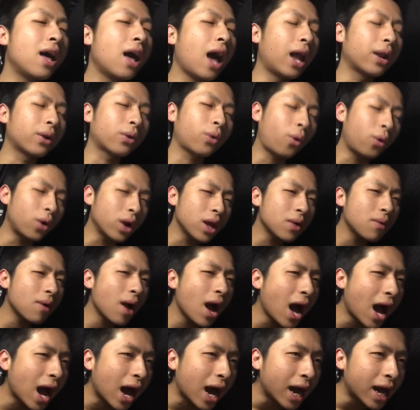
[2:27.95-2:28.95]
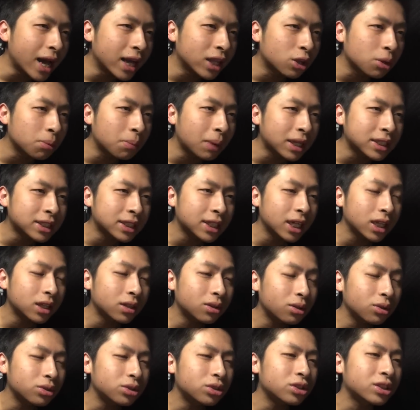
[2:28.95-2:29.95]
あの、これは、えっと、
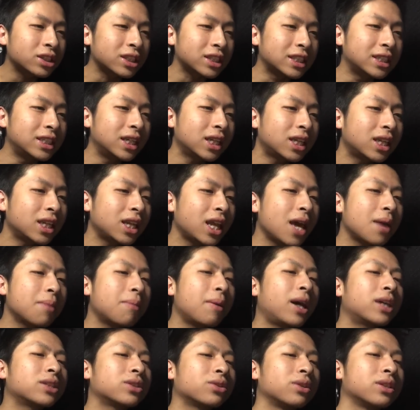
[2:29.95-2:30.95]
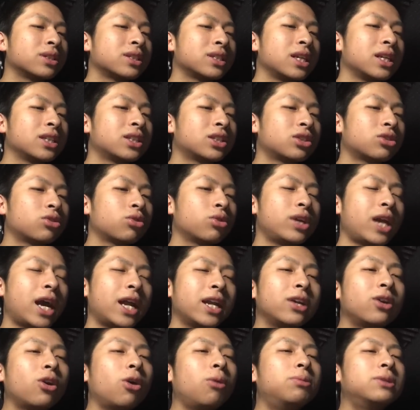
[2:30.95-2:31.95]
マスケットジュース入れてないバージョンですね。ちょっとや
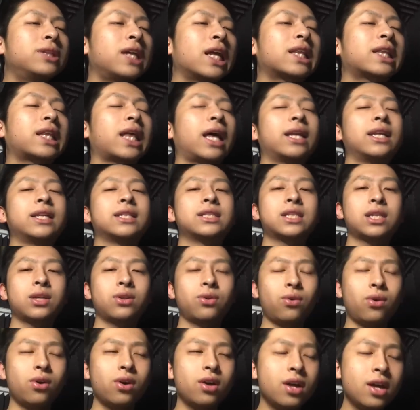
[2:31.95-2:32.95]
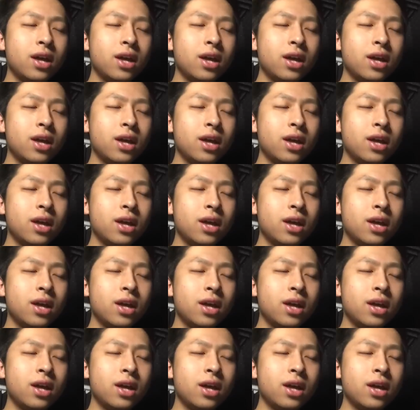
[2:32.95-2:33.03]
りゴムだったんですけど、